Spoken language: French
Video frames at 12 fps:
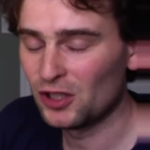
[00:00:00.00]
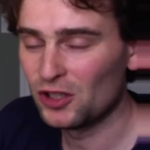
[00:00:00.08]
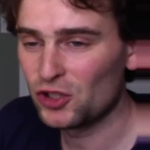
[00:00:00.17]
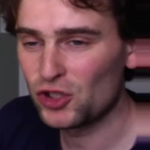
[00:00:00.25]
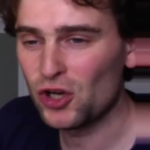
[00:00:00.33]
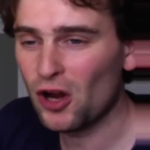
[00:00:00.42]

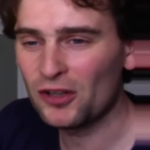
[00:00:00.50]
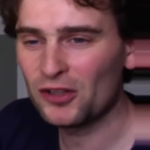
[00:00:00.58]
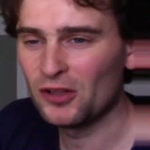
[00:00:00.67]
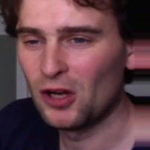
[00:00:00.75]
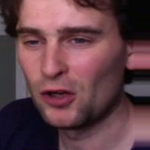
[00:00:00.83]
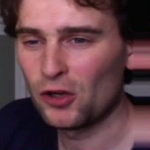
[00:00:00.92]

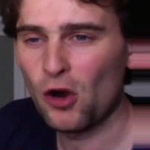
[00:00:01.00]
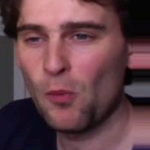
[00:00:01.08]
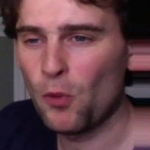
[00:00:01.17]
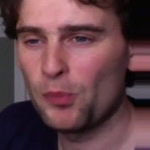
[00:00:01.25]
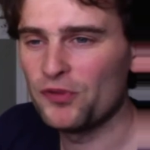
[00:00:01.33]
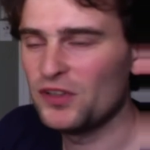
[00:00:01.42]
choc comme
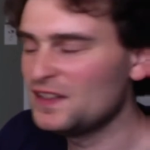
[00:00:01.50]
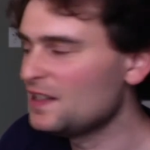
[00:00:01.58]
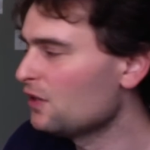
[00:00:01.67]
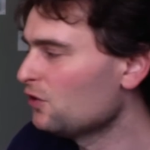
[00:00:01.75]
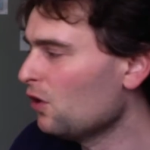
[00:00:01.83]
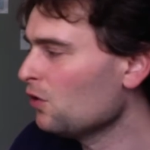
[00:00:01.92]
on pouvait s'y
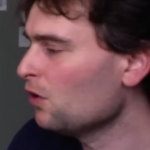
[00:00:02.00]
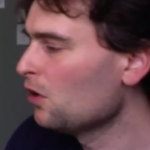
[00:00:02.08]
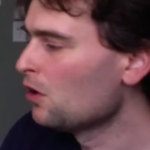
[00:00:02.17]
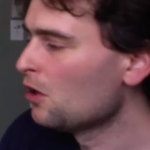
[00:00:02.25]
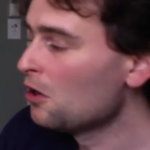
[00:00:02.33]
attendre.